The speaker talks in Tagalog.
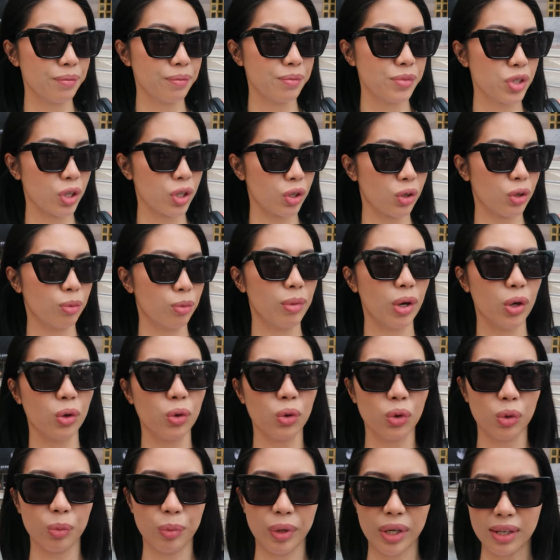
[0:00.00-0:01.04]
So
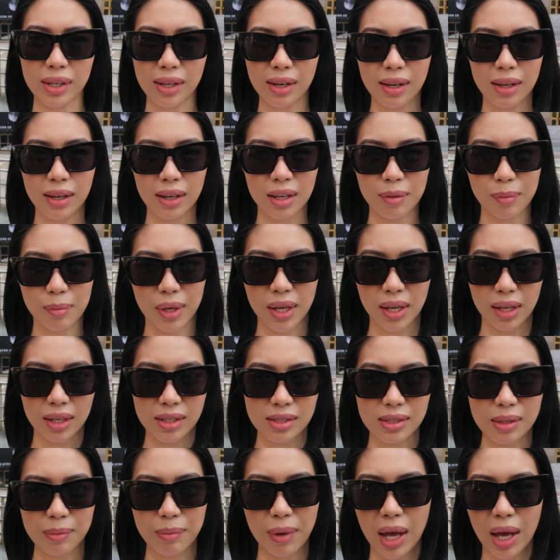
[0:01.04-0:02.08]
mag-Uber na lang kami
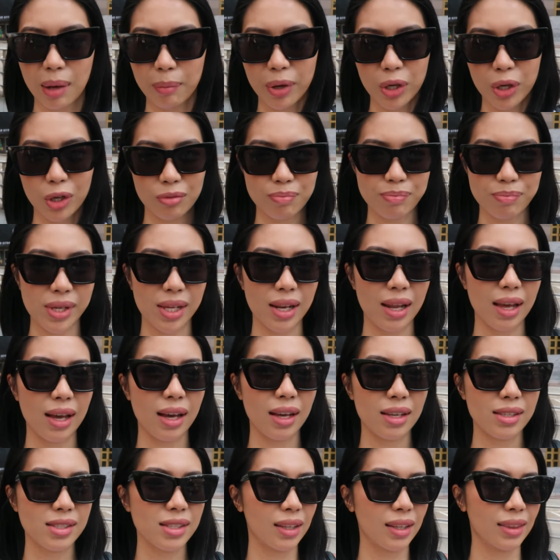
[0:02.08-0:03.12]
kasi mahaba yung
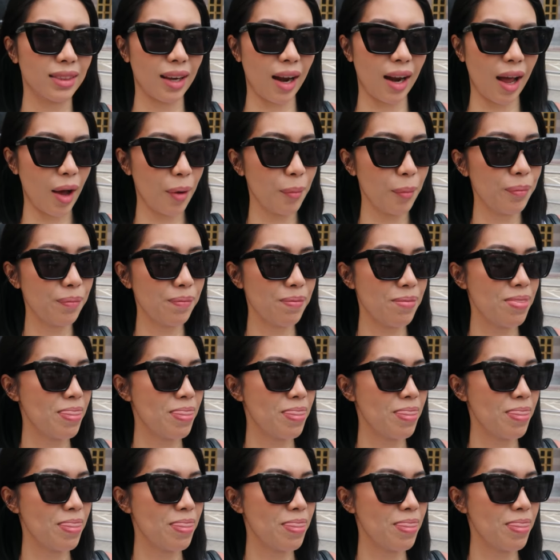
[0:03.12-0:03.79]
pila sa tram.